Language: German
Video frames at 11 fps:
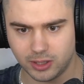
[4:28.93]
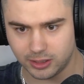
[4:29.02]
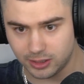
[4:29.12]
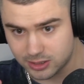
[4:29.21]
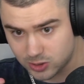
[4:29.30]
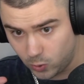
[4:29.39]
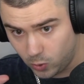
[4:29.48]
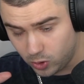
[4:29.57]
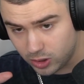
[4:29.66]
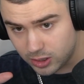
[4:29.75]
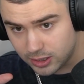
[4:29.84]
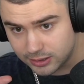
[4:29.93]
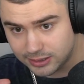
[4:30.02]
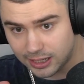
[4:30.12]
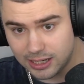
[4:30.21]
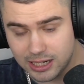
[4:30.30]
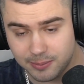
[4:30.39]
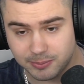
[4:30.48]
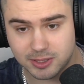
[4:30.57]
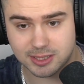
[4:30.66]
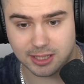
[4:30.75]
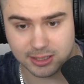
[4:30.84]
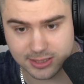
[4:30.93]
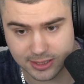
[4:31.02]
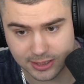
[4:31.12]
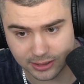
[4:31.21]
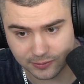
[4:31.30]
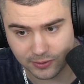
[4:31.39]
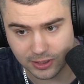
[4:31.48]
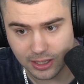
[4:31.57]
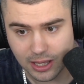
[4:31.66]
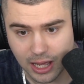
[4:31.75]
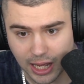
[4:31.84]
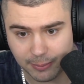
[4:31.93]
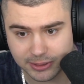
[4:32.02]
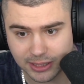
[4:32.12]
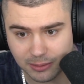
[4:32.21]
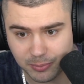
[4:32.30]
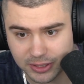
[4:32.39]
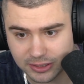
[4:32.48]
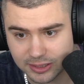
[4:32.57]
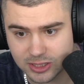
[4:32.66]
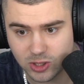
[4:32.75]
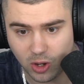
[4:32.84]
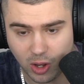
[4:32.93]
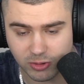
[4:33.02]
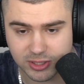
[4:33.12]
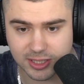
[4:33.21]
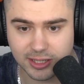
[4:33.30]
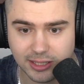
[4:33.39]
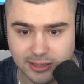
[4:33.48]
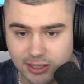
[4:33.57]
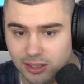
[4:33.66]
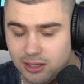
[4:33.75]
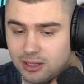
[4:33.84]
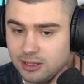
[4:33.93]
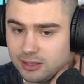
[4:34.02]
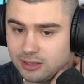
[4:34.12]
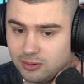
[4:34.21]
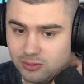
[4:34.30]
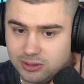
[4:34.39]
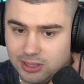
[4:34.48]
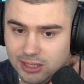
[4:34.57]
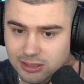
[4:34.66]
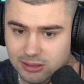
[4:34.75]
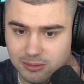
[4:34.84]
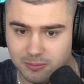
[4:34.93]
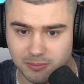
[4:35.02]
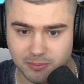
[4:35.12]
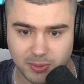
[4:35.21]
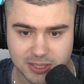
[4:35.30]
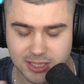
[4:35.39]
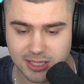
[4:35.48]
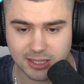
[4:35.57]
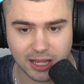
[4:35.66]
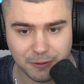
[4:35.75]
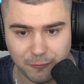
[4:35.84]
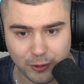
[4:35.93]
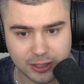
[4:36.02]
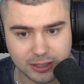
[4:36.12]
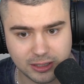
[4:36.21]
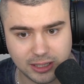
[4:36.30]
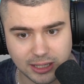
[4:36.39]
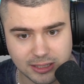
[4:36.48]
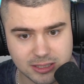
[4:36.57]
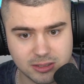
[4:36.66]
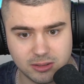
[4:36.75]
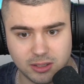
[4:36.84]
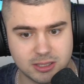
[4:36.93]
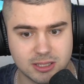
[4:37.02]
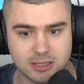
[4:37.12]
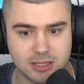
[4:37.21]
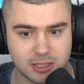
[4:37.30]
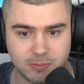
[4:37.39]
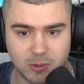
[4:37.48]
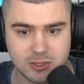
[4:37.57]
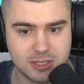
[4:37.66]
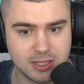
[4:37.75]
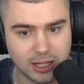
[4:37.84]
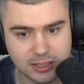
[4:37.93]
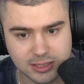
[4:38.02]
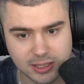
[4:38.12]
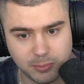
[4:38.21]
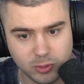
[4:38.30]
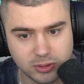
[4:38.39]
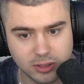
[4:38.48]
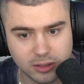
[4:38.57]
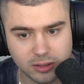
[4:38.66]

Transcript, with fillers: Und dann geht's hoch, dann lebt das Ganze irgendwie, aber dann bricht es doch auseinander und dann passiert einfach ganz... Jetzt ist es plötzlich alles kaputt.